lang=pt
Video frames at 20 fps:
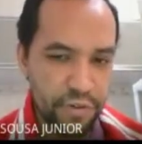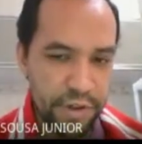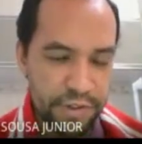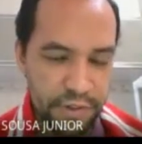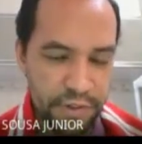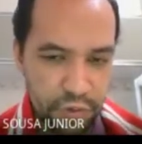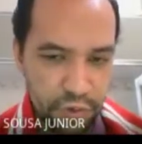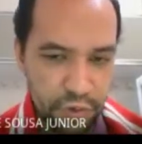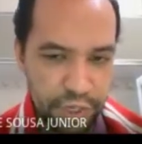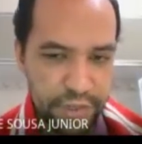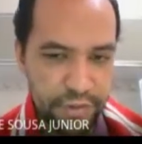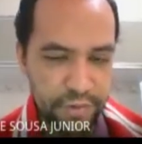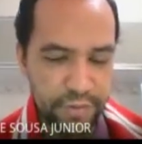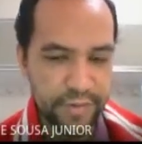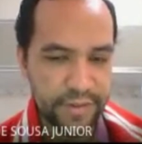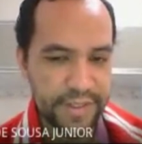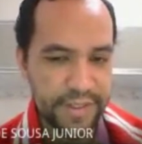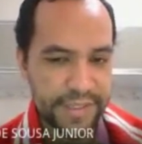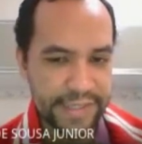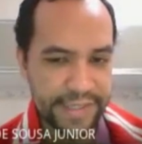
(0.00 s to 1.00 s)
hum.
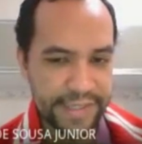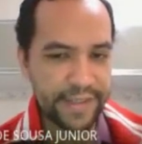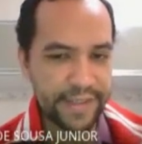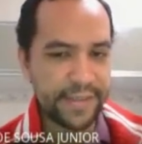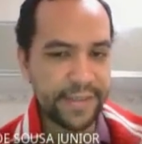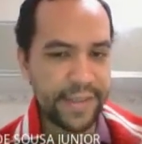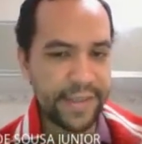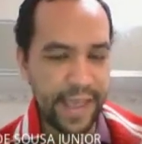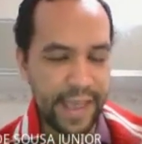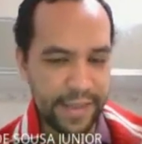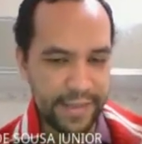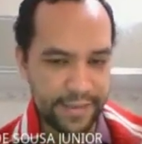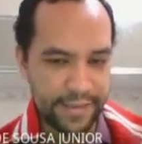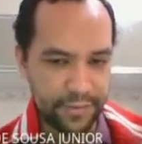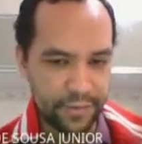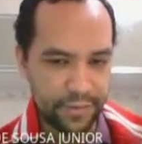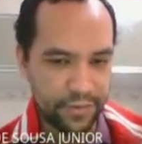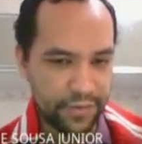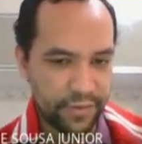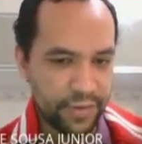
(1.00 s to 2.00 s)

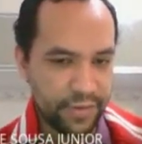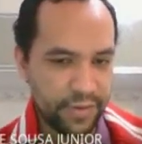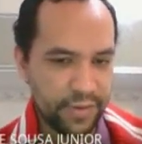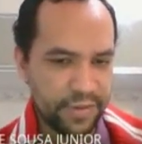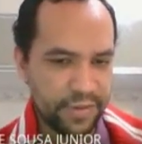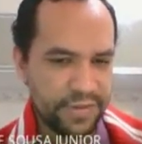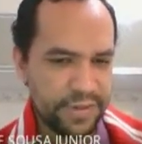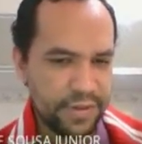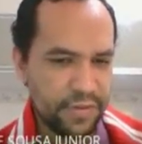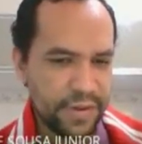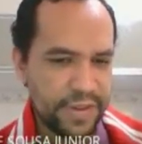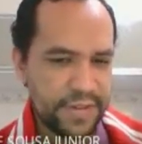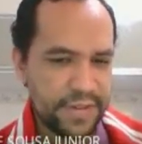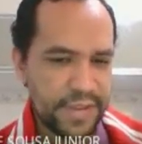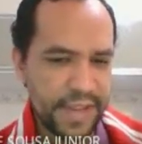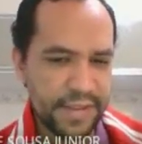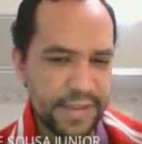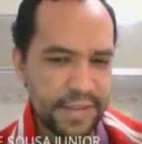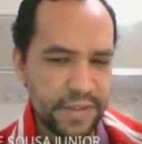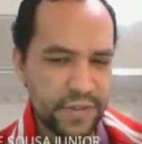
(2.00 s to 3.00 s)
centésimos. Se eu
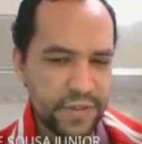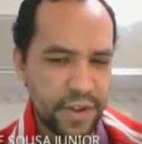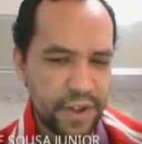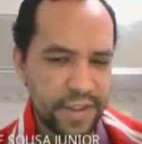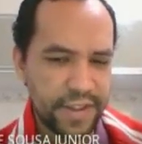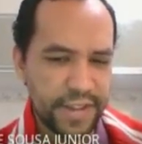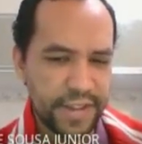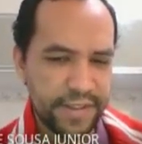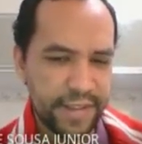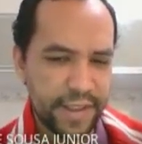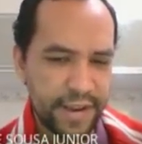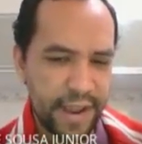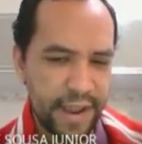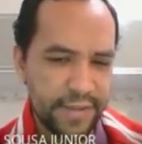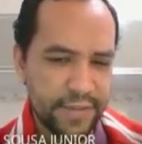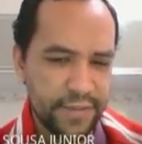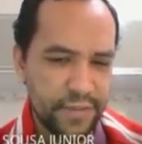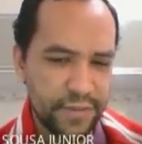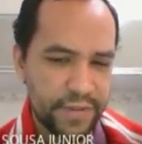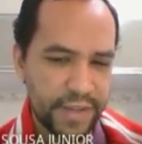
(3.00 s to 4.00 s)
quisesse só ir até a
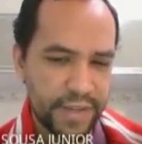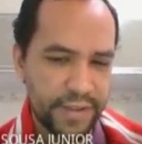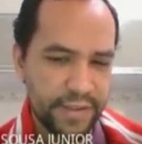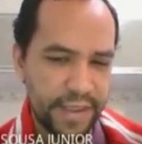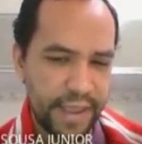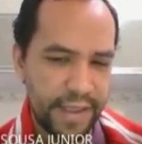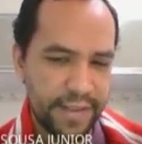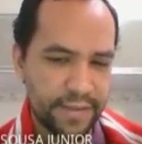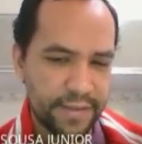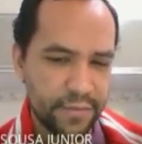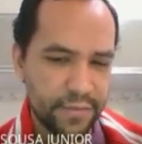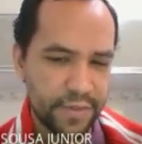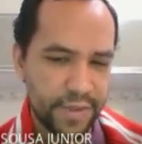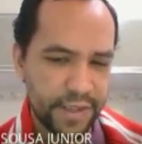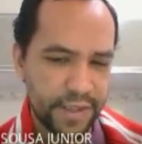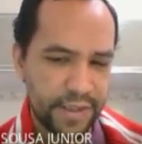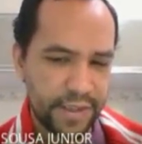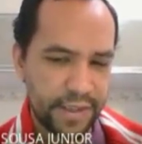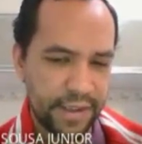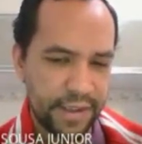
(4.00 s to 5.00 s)
casa dos centésimos
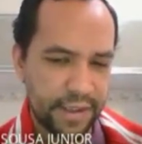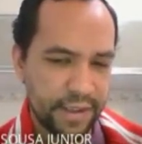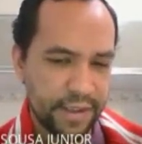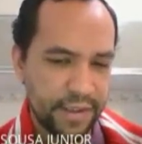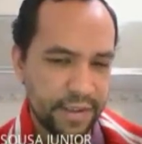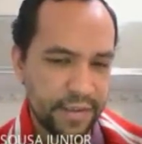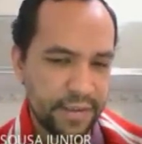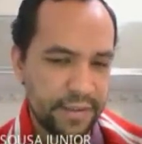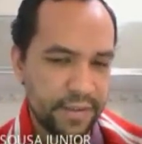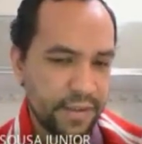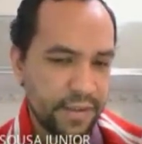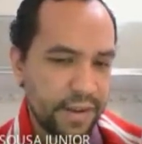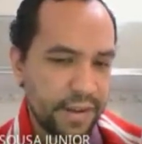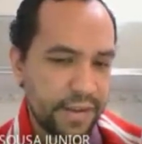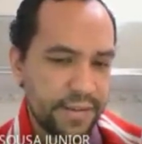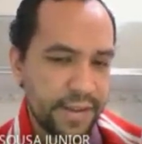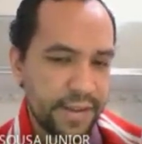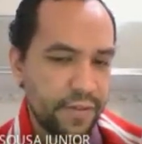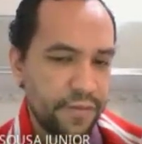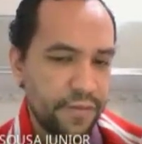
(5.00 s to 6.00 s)
aqui, seria
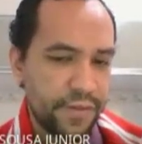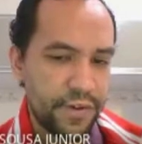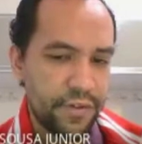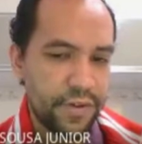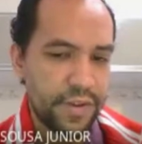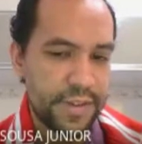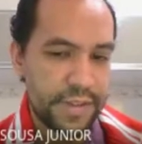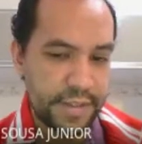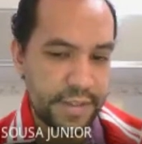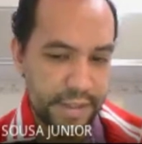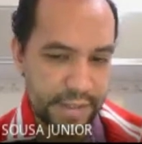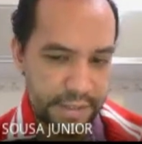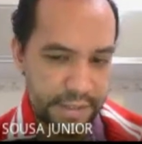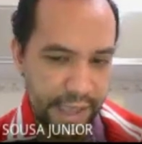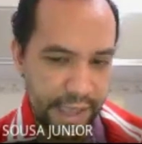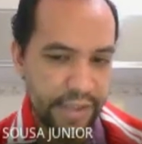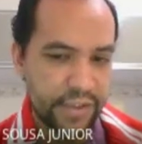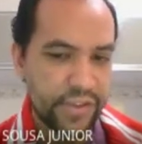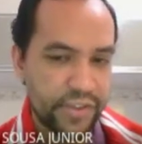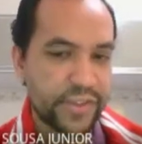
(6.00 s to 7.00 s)

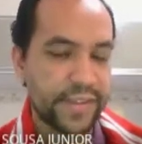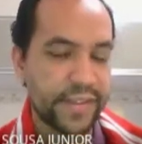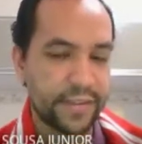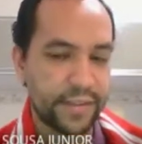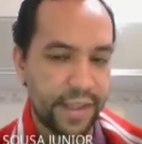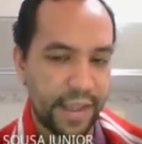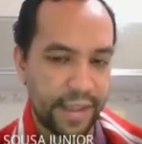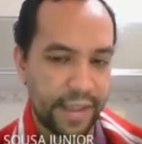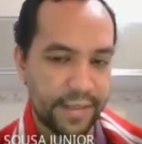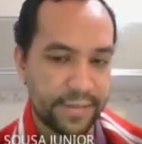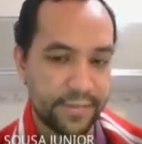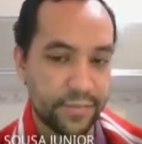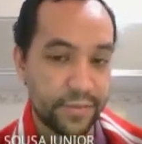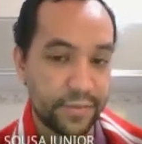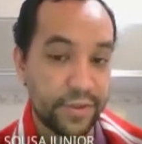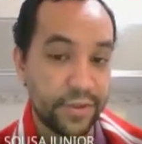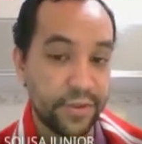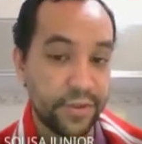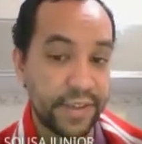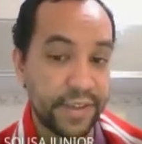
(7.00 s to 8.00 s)
0,17
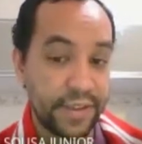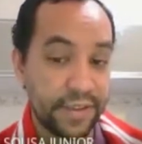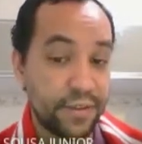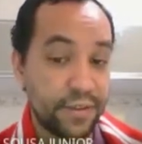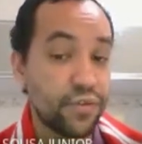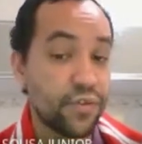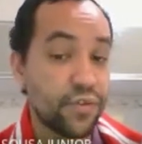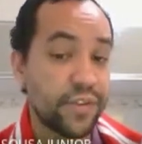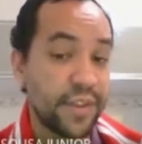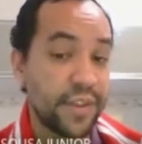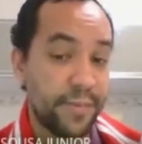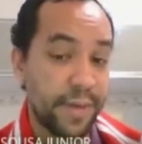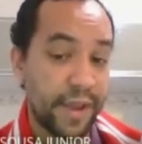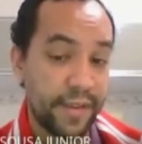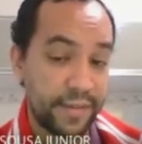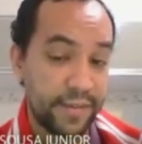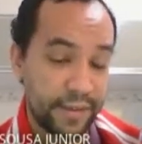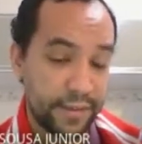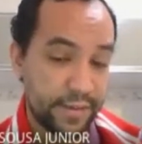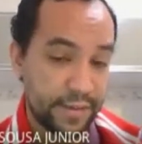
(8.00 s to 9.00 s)
centésimos. Eu sei que 18 é
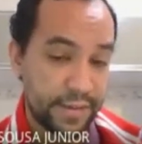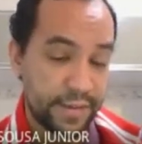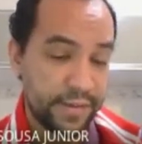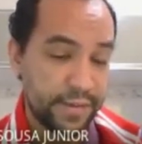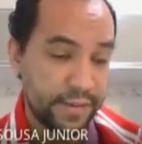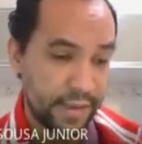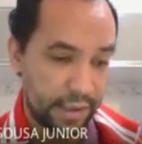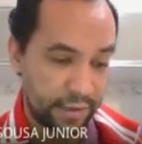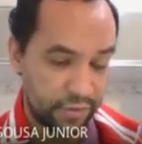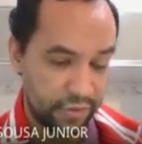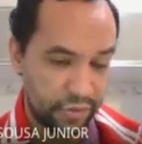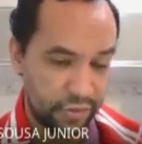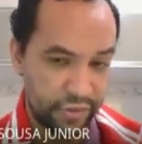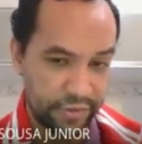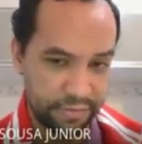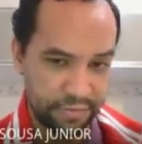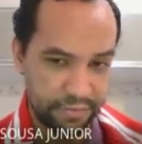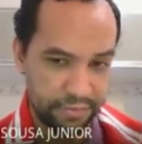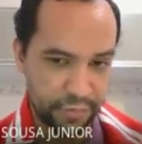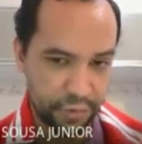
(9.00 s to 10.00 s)
mais que 17.
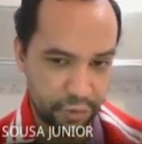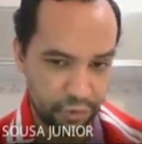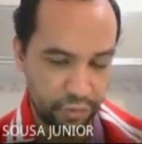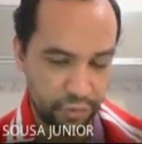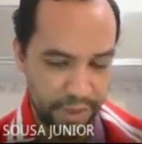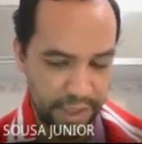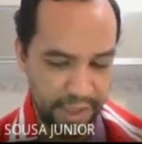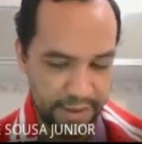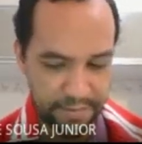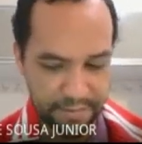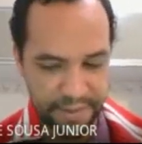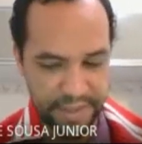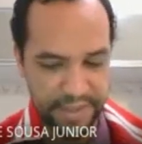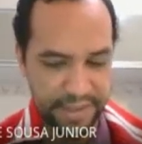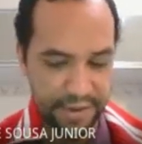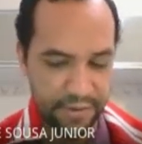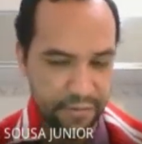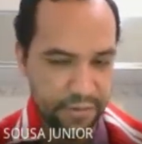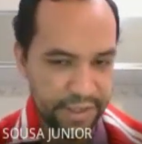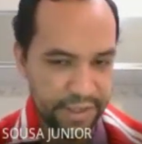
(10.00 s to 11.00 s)
Tudo bem?
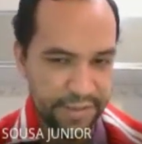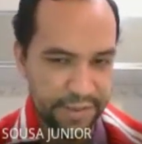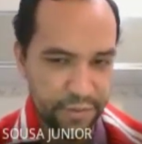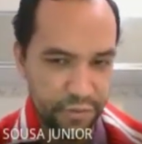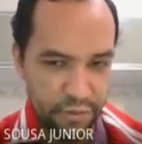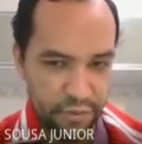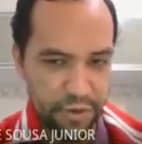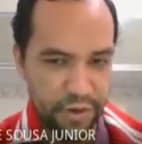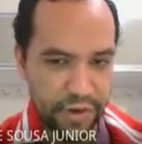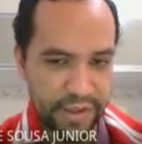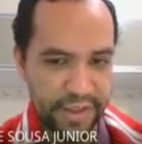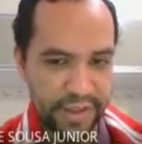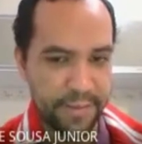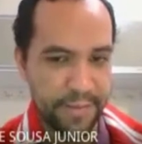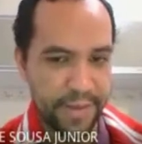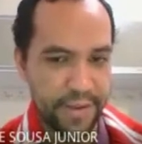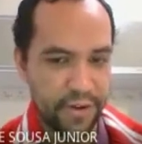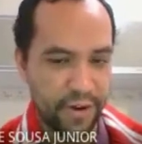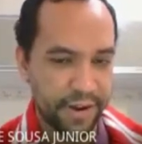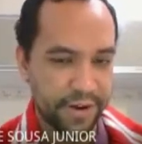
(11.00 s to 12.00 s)
Então, esse número aqui é
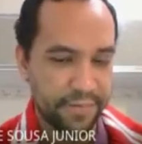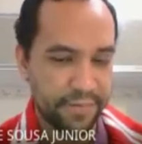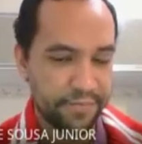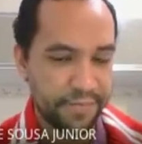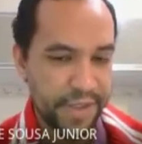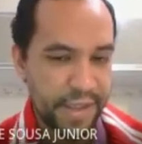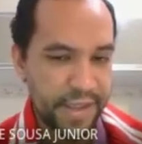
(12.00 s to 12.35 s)
maior.